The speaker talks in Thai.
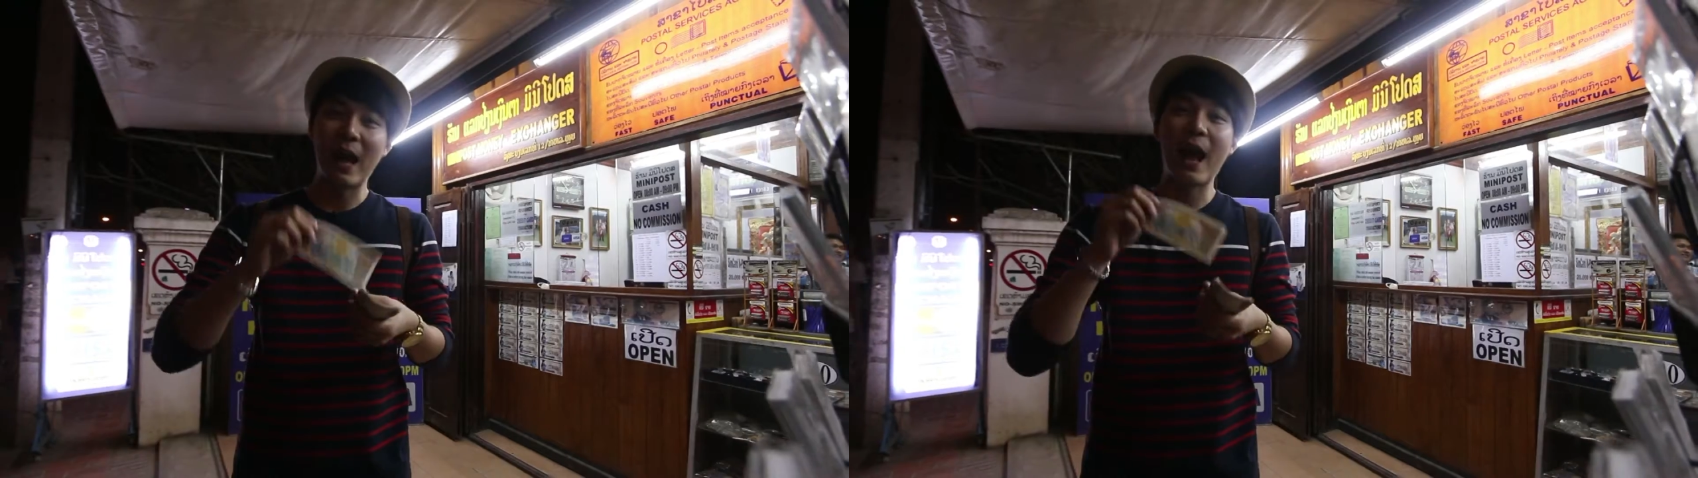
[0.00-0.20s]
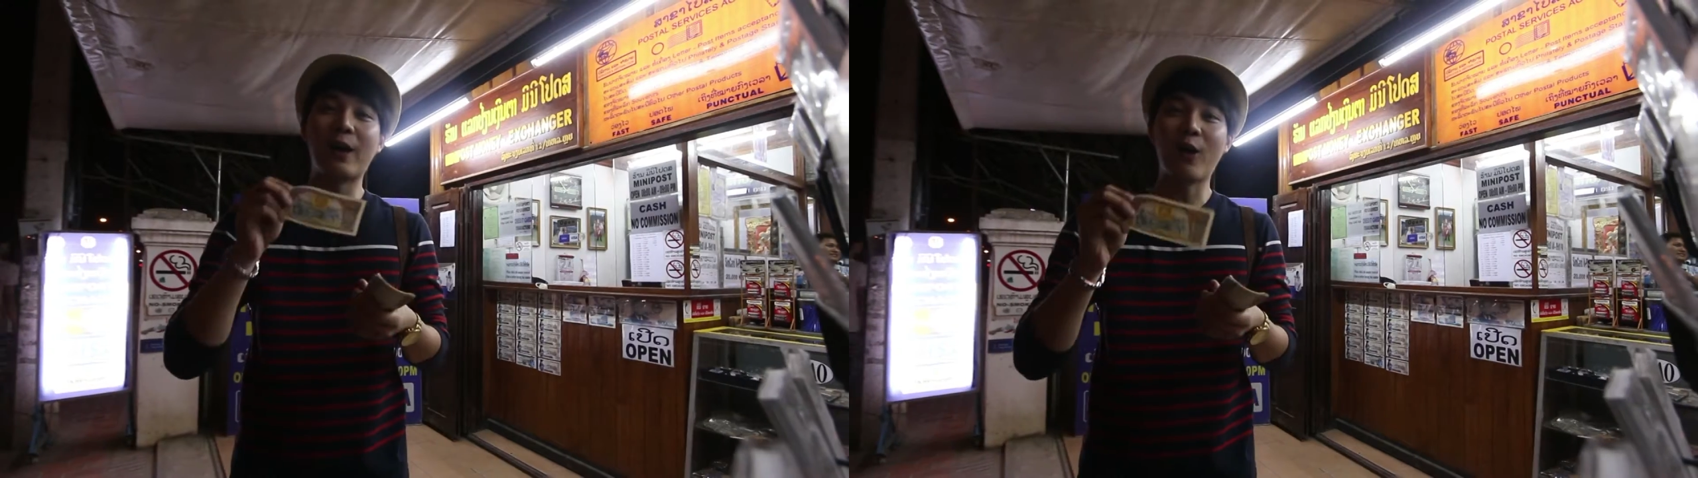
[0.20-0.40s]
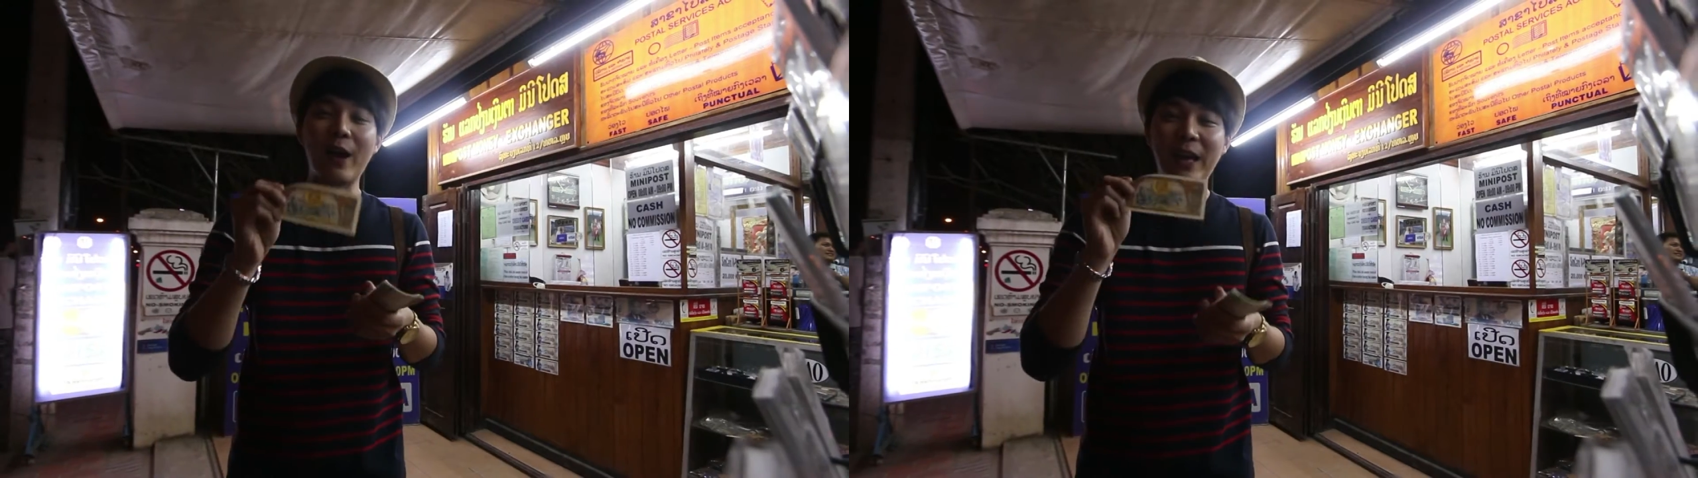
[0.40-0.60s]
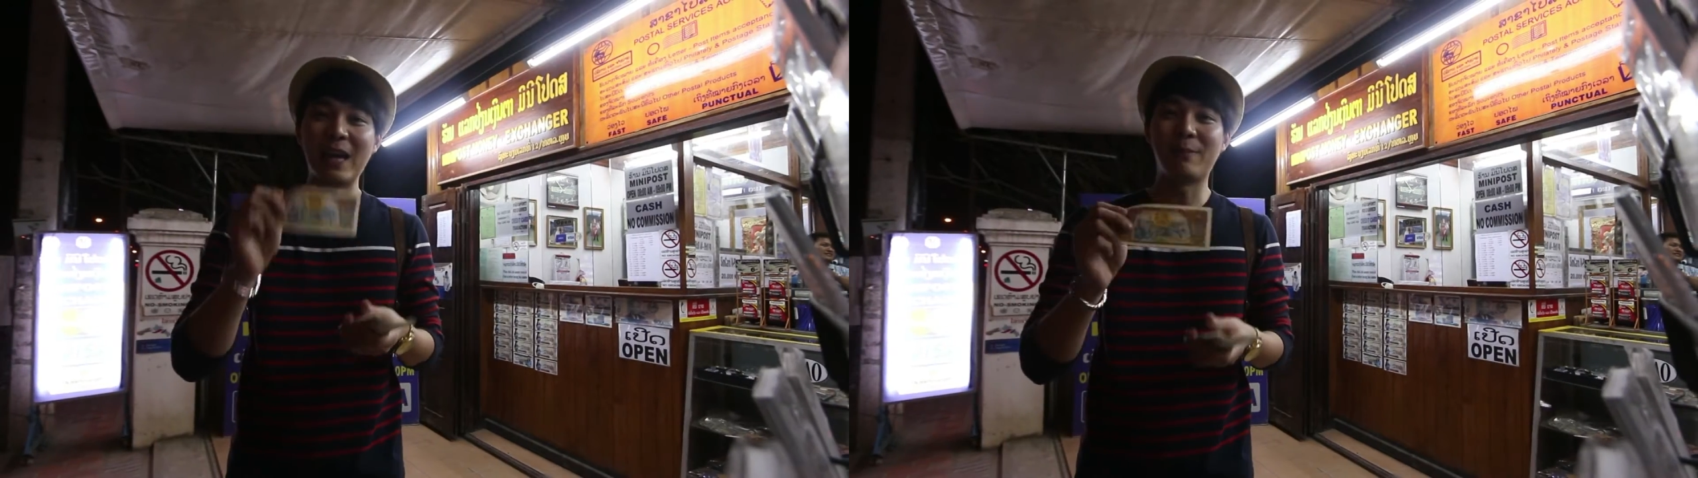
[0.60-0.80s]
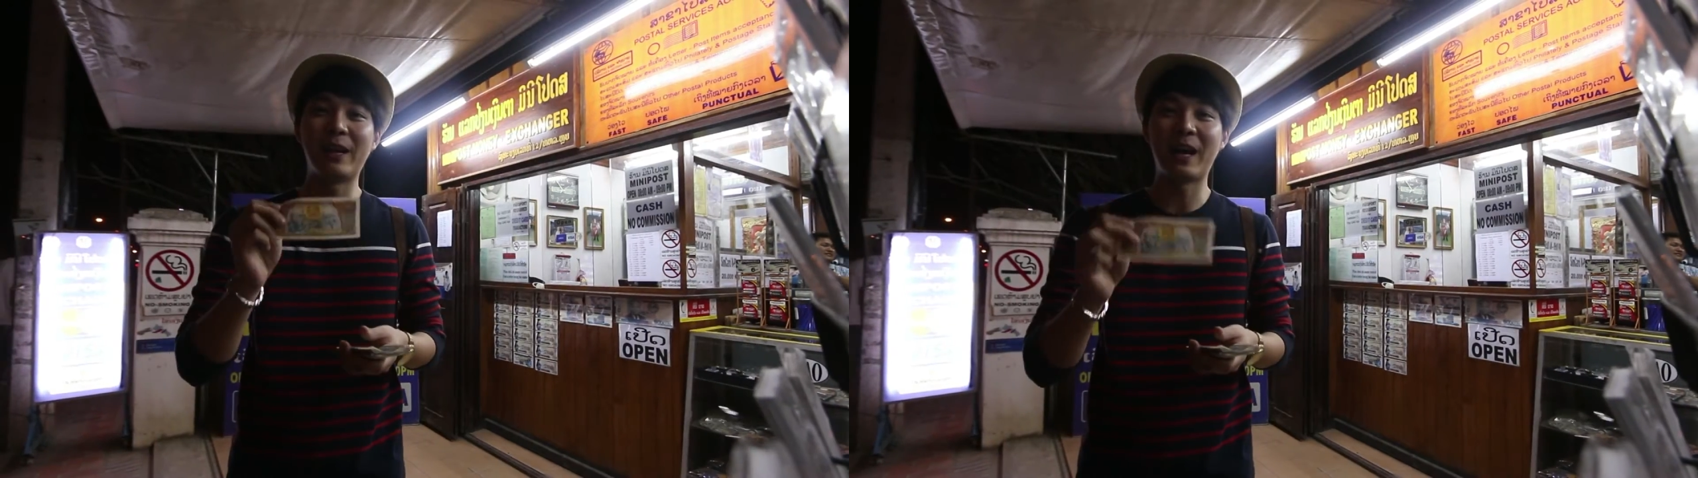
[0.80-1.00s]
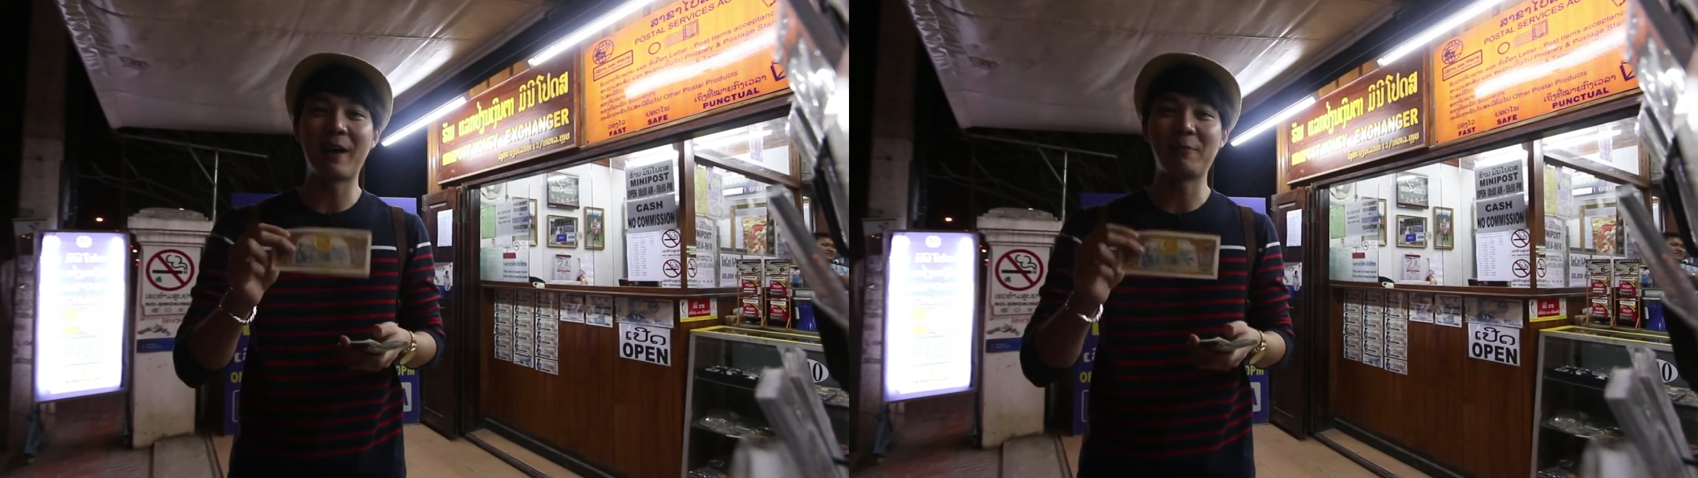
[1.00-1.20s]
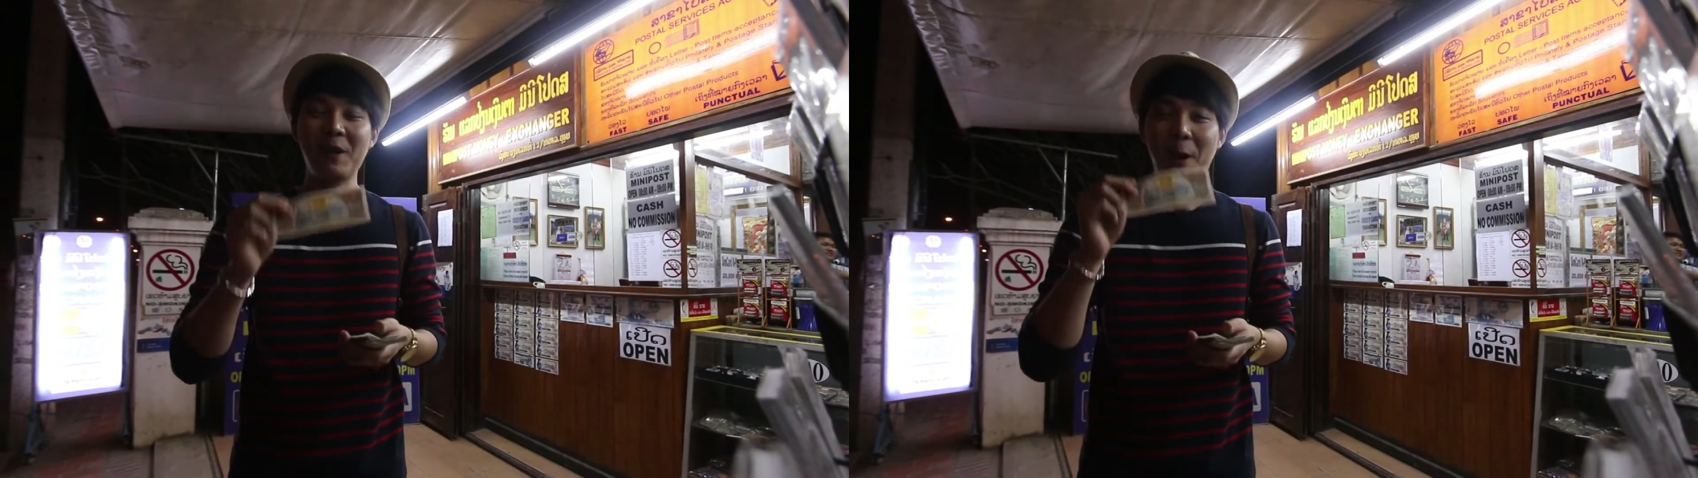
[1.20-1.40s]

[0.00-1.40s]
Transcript: อ 500 กีบเนี่ยนะครับ